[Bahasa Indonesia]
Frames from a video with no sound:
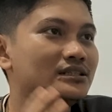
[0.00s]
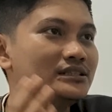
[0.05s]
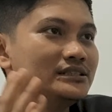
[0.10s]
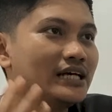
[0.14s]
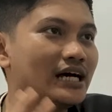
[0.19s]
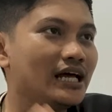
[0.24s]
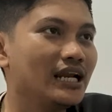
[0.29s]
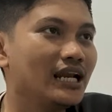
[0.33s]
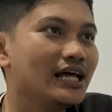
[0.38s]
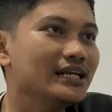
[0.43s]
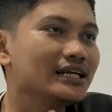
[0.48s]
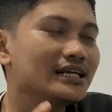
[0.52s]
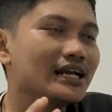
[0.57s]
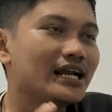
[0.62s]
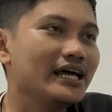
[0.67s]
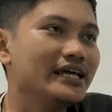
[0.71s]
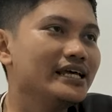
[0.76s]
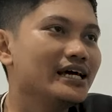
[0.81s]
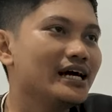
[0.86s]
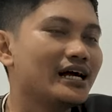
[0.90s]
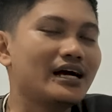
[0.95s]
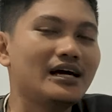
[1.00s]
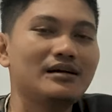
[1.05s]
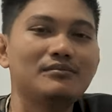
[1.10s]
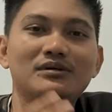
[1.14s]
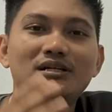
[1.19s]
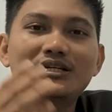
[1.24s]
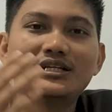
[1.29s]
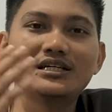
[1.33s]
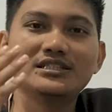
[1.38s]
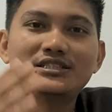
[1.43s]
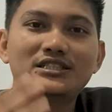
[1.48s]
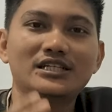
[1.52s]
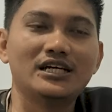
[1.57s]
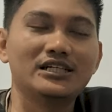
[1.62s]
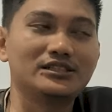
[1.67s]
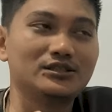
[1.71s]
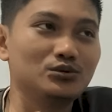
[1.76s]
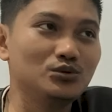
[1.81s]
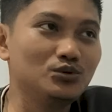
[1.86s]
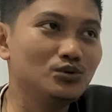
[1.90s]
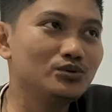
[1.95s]
Jalan Raya Kat Malaysia
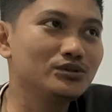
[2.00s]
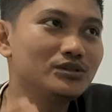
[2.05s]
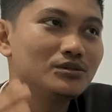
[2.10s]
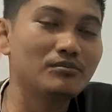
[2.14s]
itu